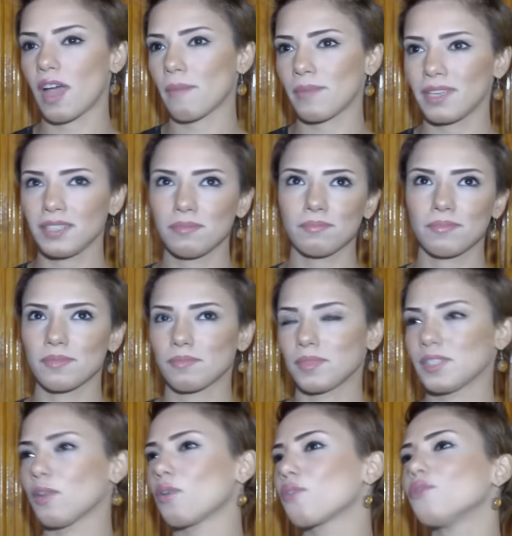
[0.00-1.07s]
عمالين
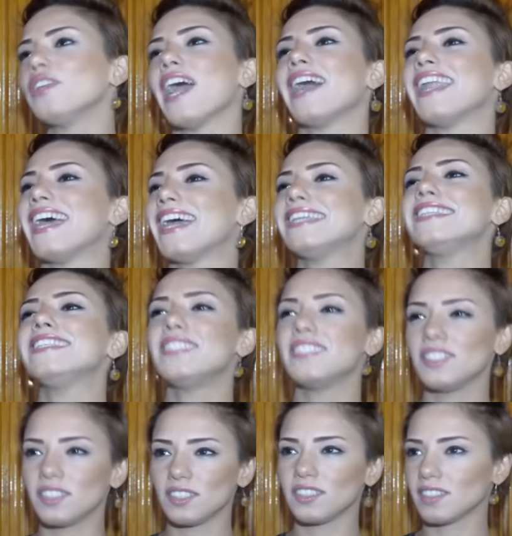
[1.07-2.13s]
بيدوروا لي على
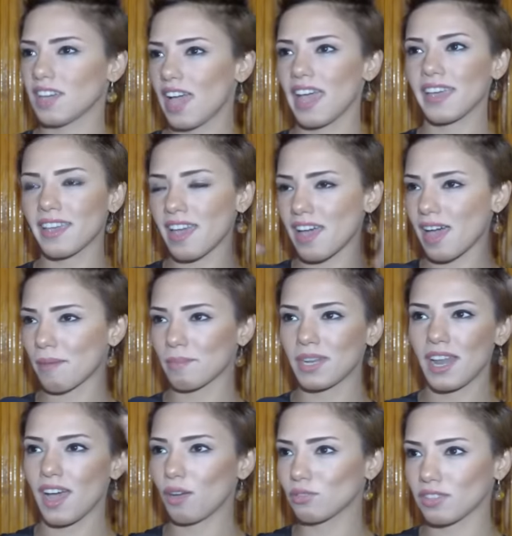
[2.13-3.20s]
اي حاجه
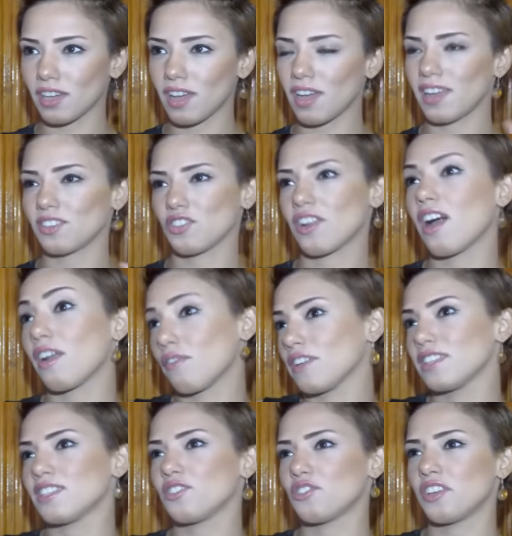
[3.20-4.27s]
اعملها احطها عشان اعرف
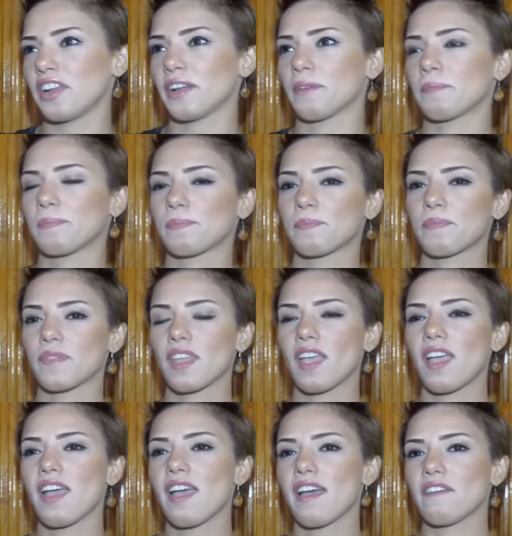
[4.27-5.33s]
انزل الشارع
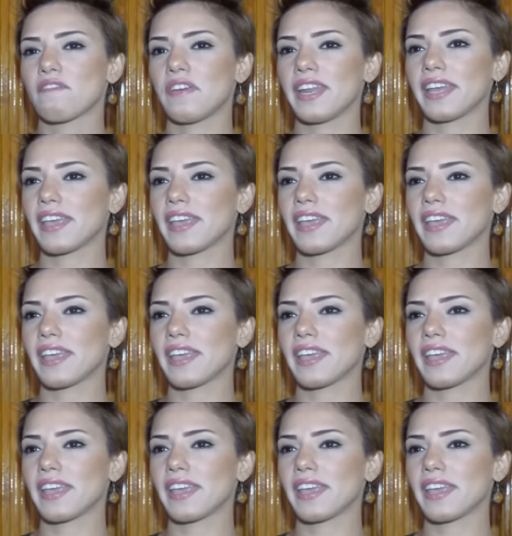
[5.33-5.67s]
فانا